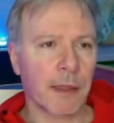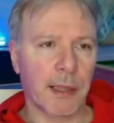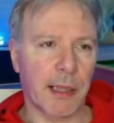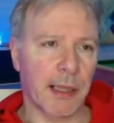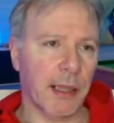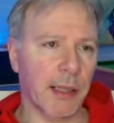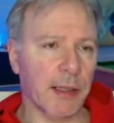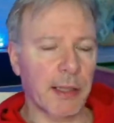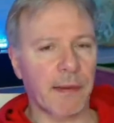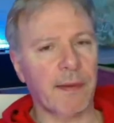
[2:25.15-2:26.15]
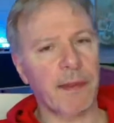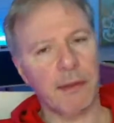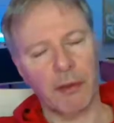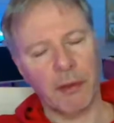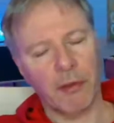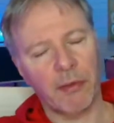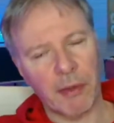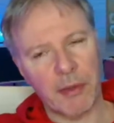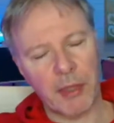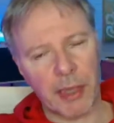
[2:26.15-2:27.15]
Klar, jetzt
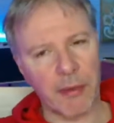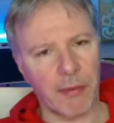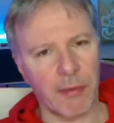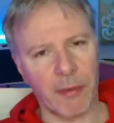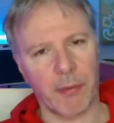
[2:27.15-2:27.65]
2021